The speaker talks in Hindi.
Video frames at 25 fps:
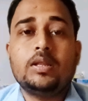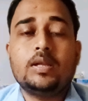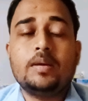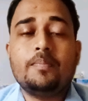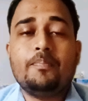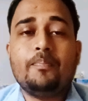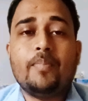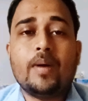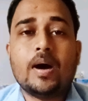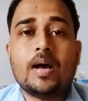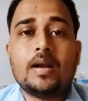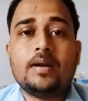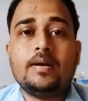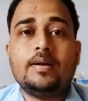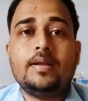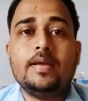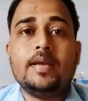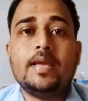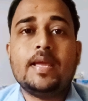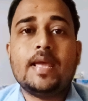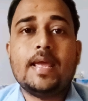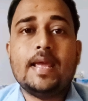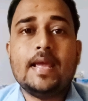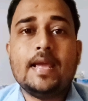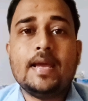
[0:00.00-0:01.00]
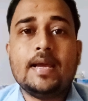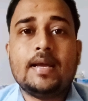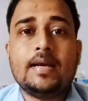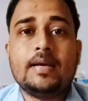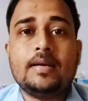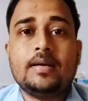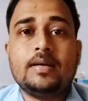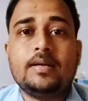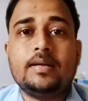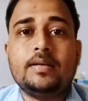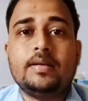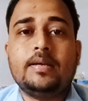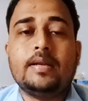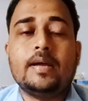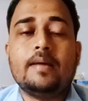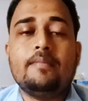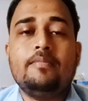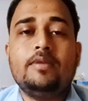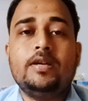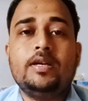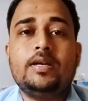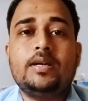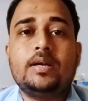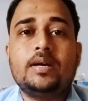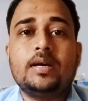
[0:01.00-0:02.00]
तब पर डे एक
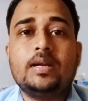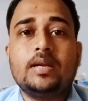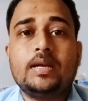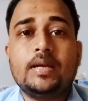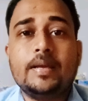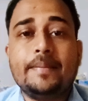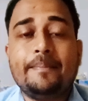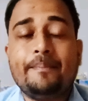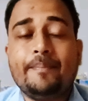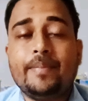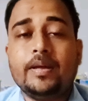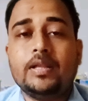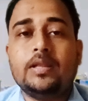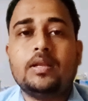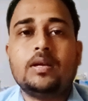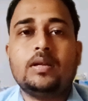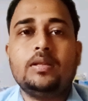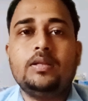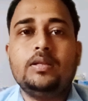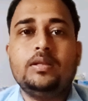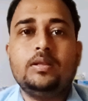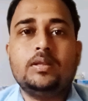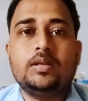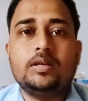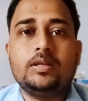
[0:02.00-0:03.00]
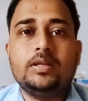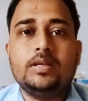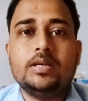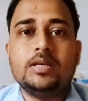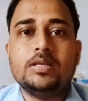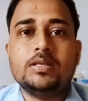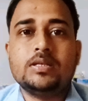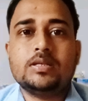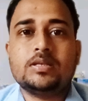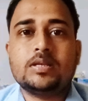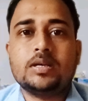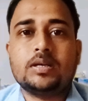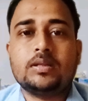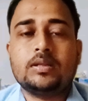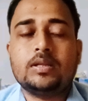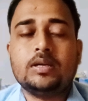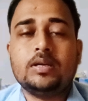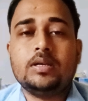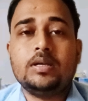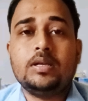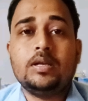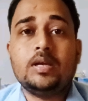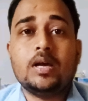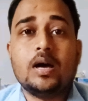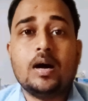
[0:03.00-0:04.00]
टैबलेट करके पंद्रह दिन तक दिया जा सकता
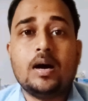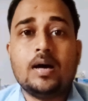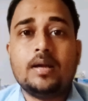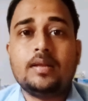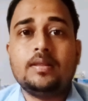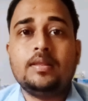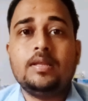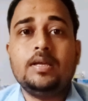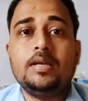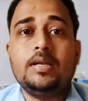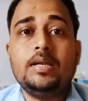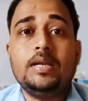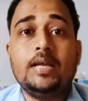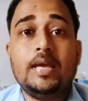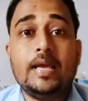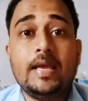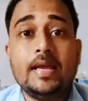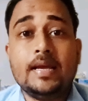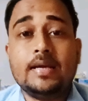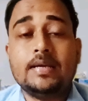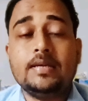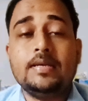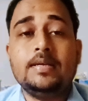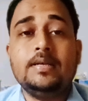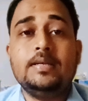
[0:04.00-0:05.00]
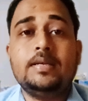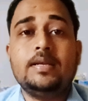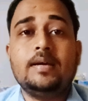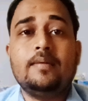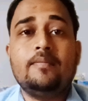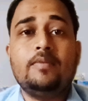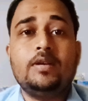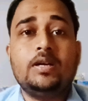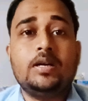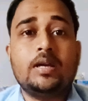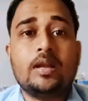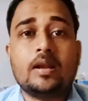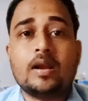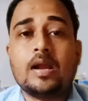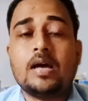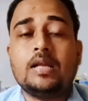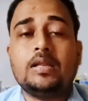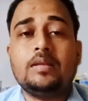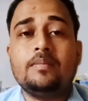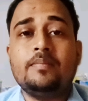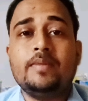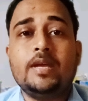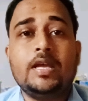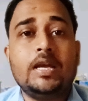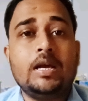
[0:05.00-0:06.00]
है यानी हर दिन एक ही टैबलेट रात
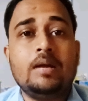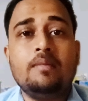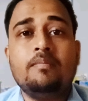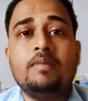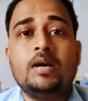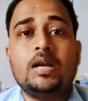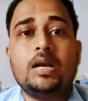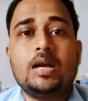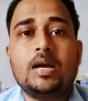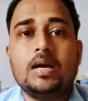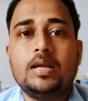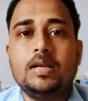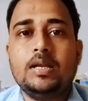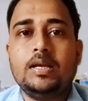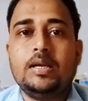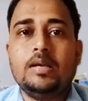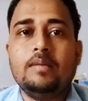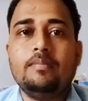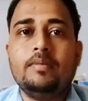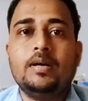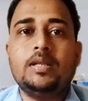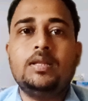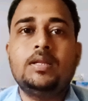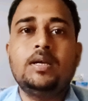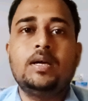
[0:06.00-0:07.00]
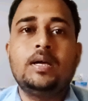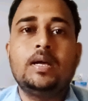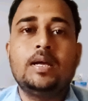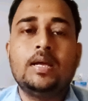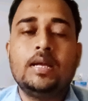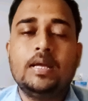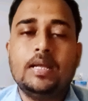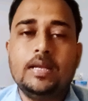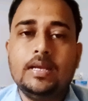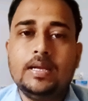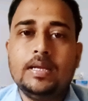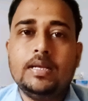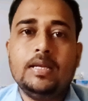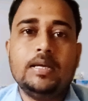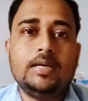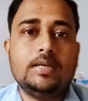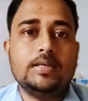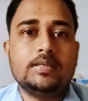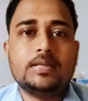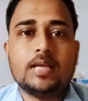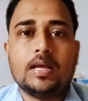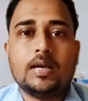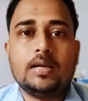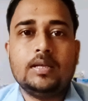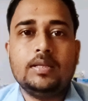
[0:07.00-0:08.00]
में एक बार खाने के बाद लेने की
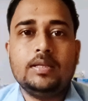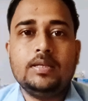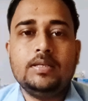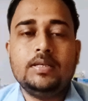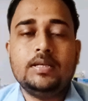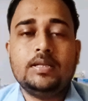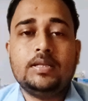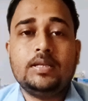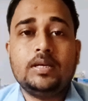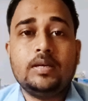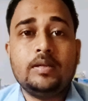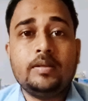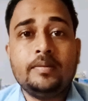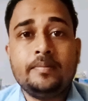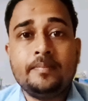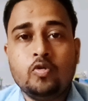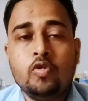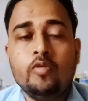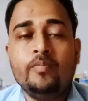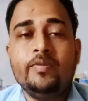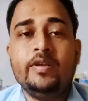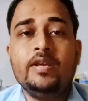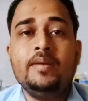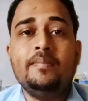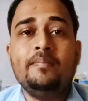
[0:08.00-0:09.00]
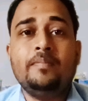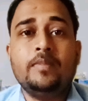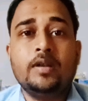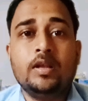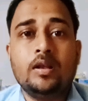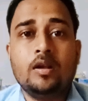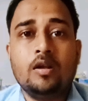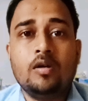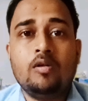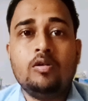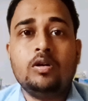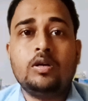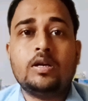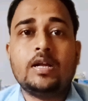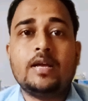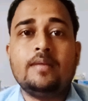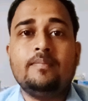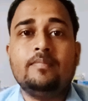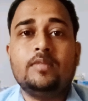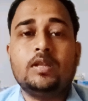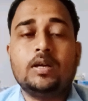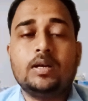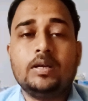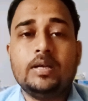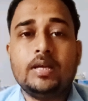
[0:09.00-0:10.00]
सलाह दी जाती है वो भी लॉन्ग
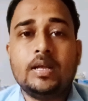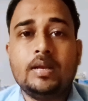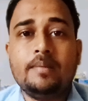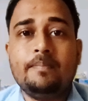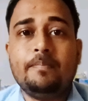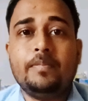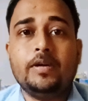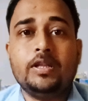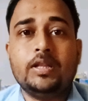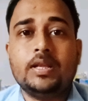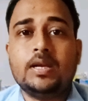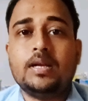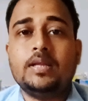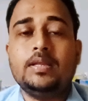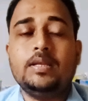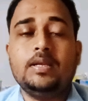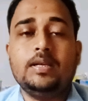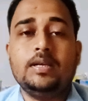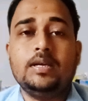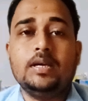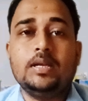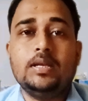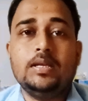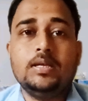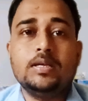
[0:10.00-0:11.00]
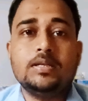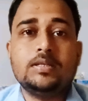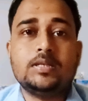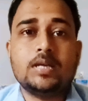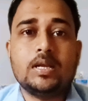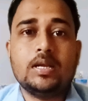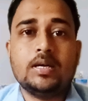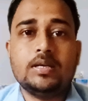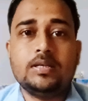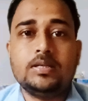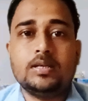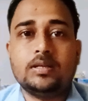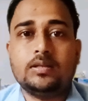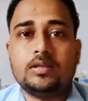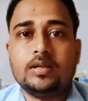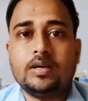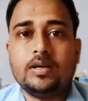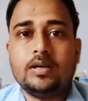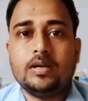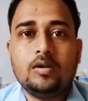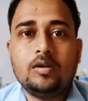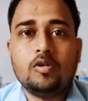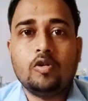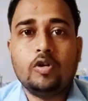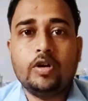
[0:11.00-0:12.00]
टाइम तक यानी पंद्रह दिन के लिए चलाया जाता है
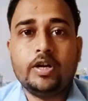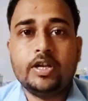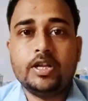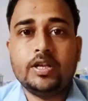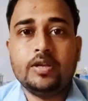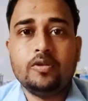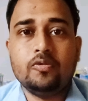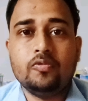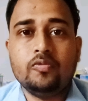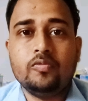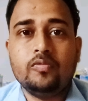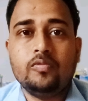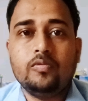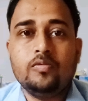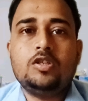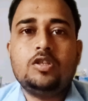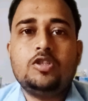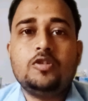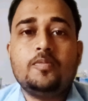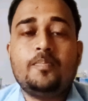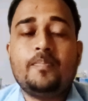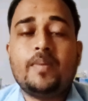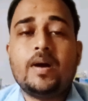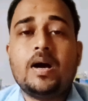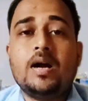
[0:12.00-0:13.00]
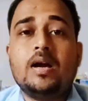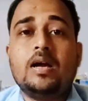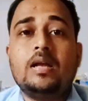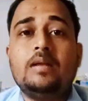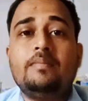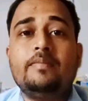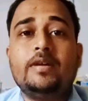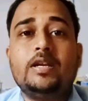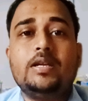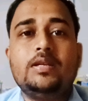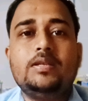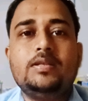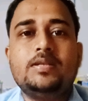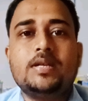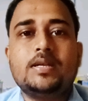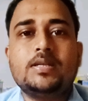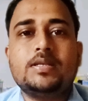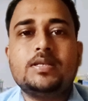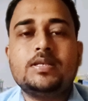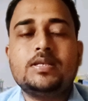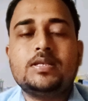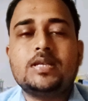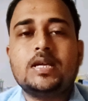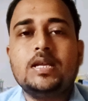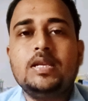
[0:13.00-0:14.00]
कंटिन्यू और जब फंगल
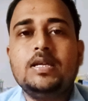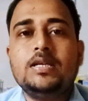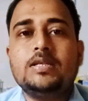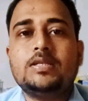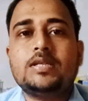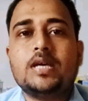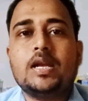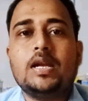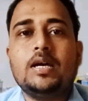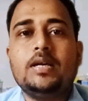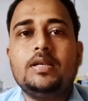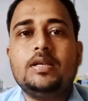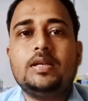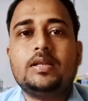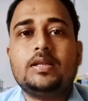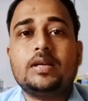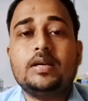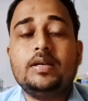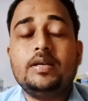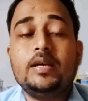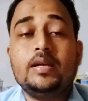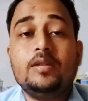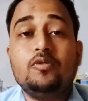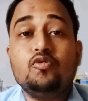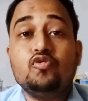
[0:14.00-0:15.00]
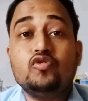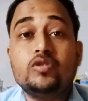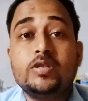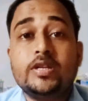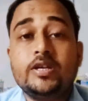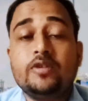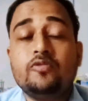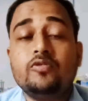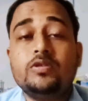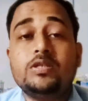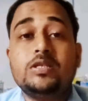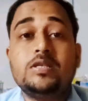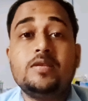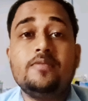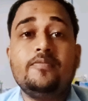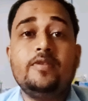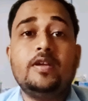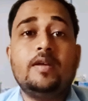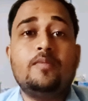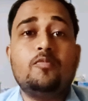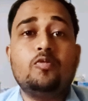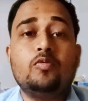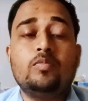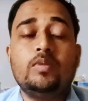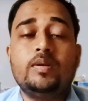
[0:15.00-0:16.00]
मैनजाइटिस के लिए चलाया जाता है या दूसरी कोई
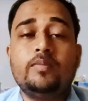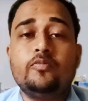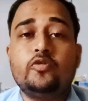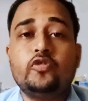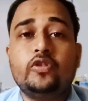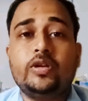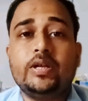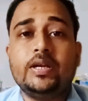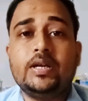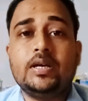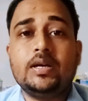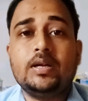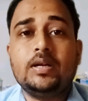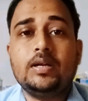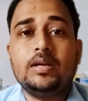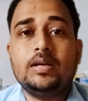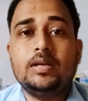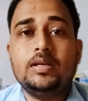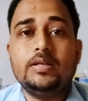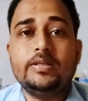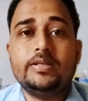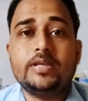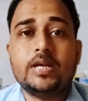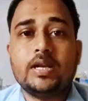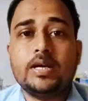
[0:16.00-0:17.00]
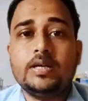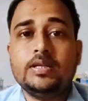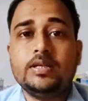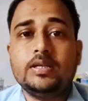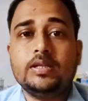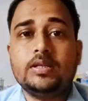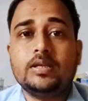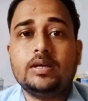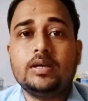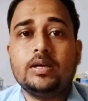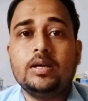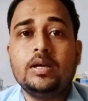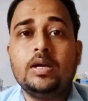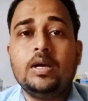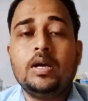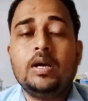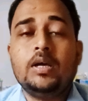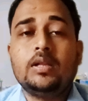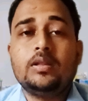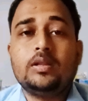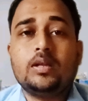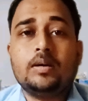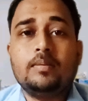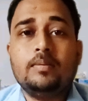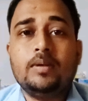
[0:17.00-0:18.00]
सीवियर प्रॉब्लम को ठीक करने के लिए चलाया जाता है
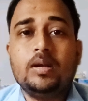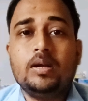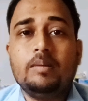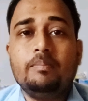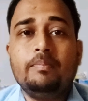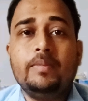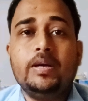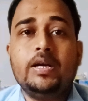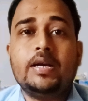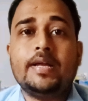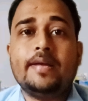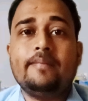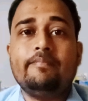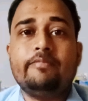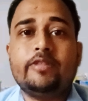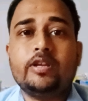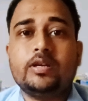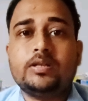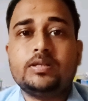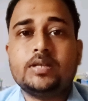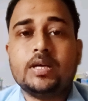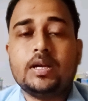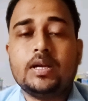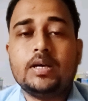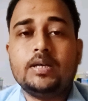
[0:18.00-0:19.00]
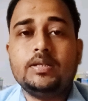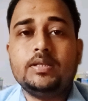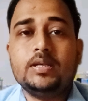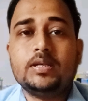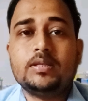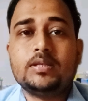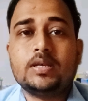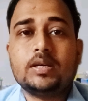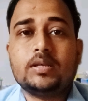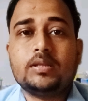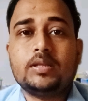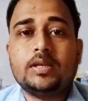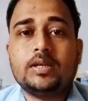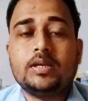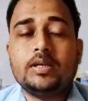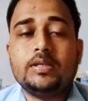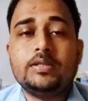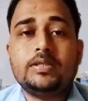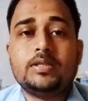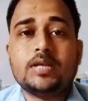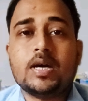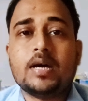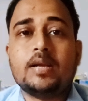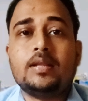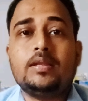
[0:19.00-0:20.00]
तब लंबे टाइम तक चलाया जा सकता है
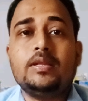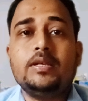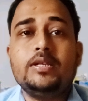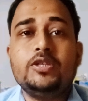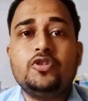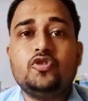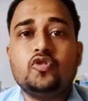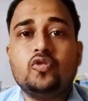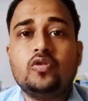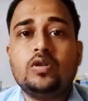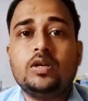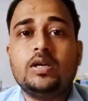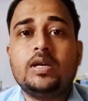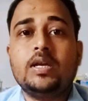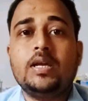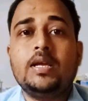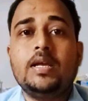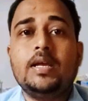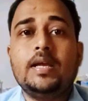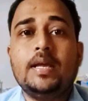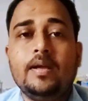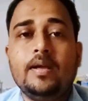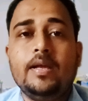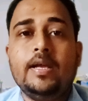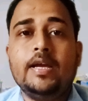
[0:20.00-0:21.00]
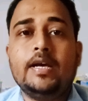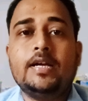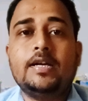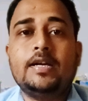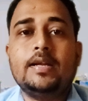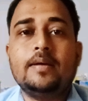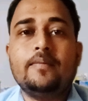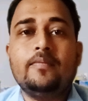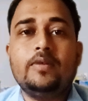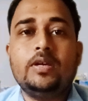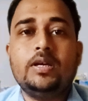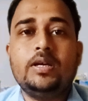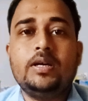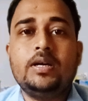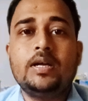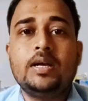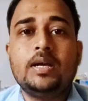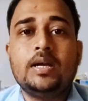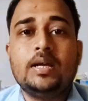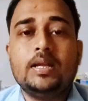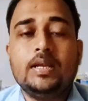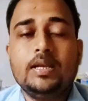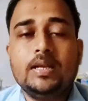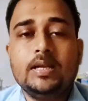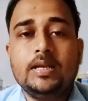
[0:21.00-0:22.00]
चार दिन छोड़ के एक टेबलेट
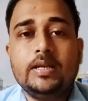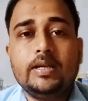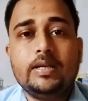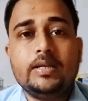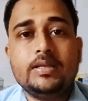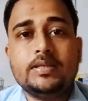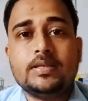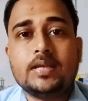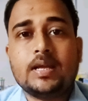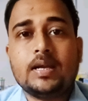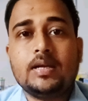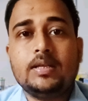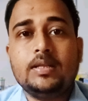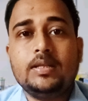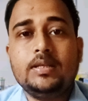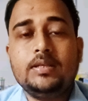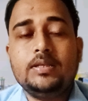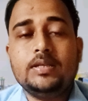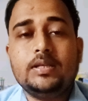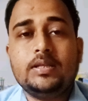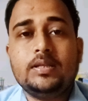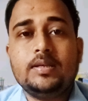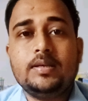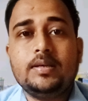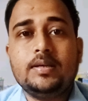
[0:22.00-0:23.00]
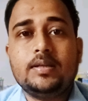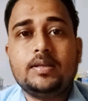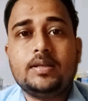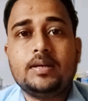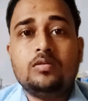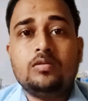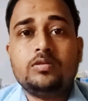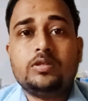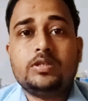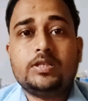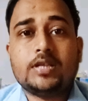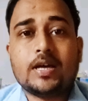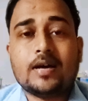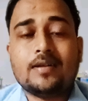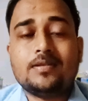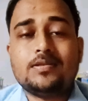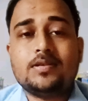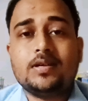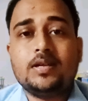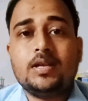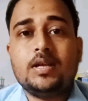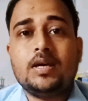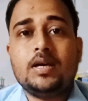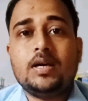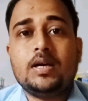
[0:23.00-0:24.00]
लेने की सलाह दी जाती है तो चार
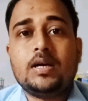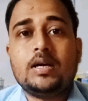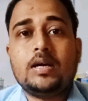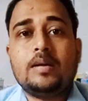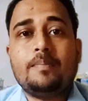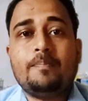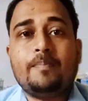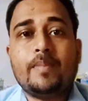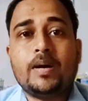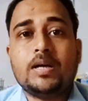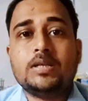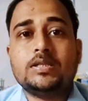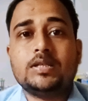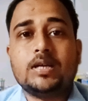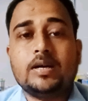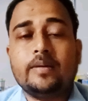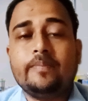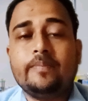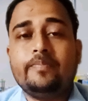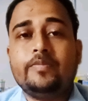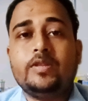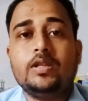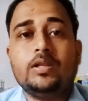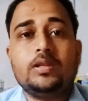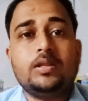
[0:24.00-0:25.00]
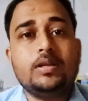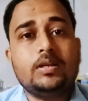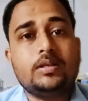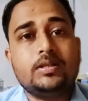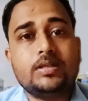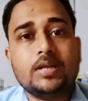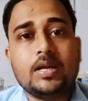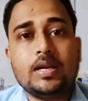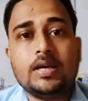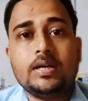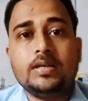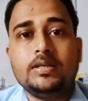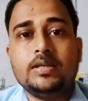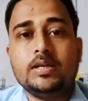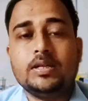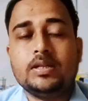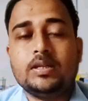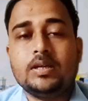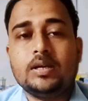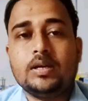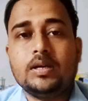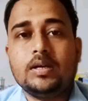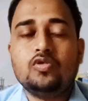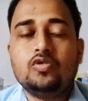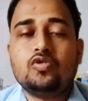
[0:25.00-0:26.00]
से लगाकर पाँच हफ्ते तक चलाया
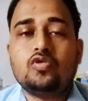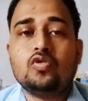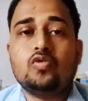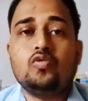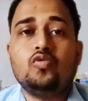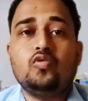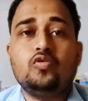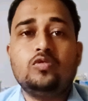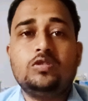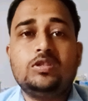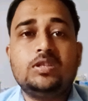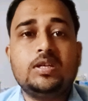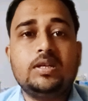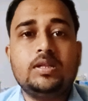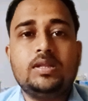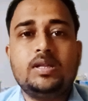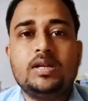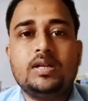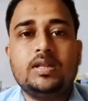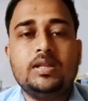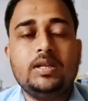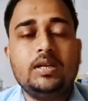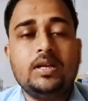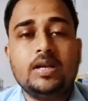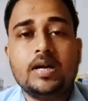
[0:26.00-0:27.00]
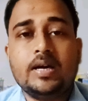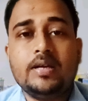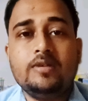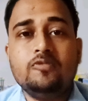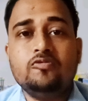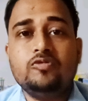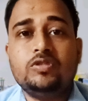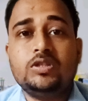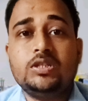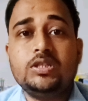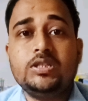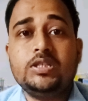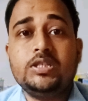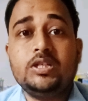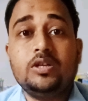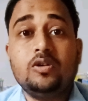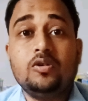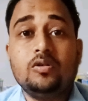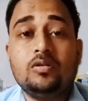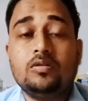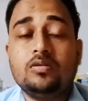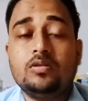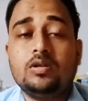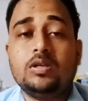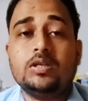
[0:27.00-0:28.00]
जाता है दोस्तों खुद से इतना दिन ना यूज कीजिए
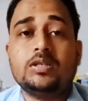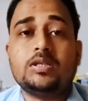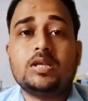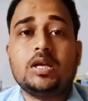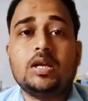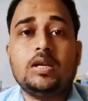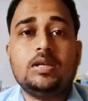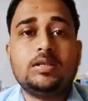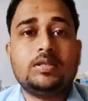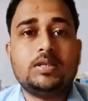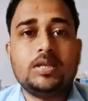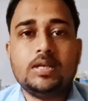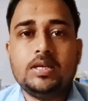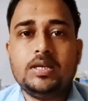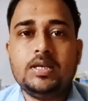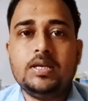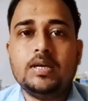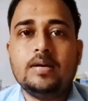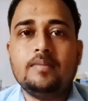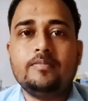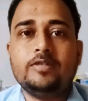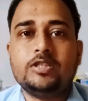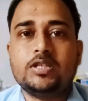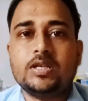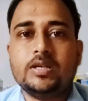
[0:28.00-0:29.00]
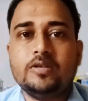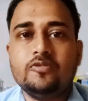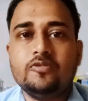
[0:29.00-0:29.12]
डॉक्टर के सलाह से ही हमेशा